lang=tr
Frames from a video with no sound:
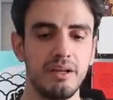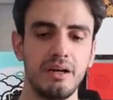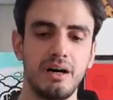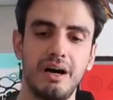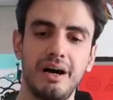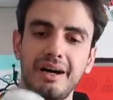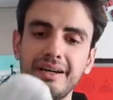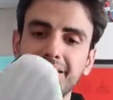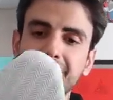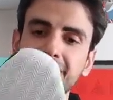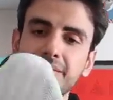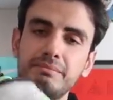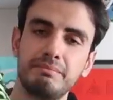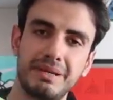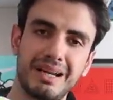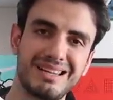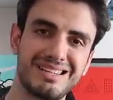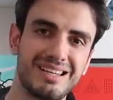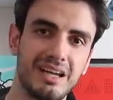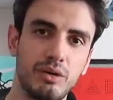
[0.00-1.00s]
Harden
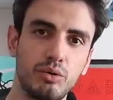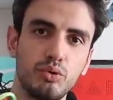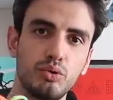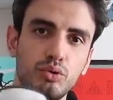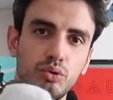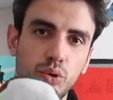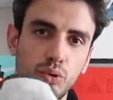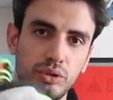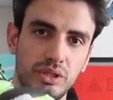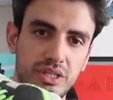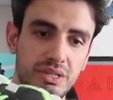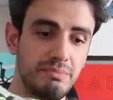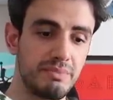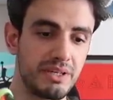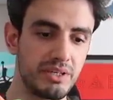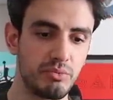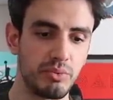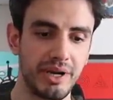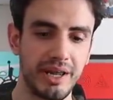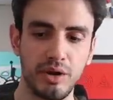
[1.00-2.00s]
biraz daha uygun olduğu için
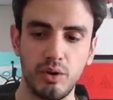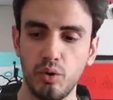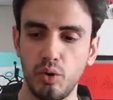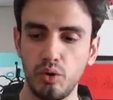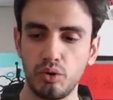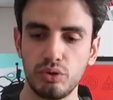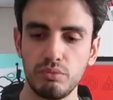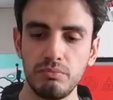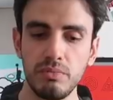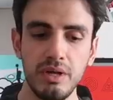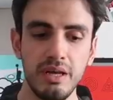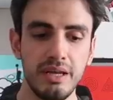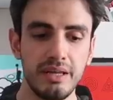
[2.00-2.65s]
bir numaraya koydum.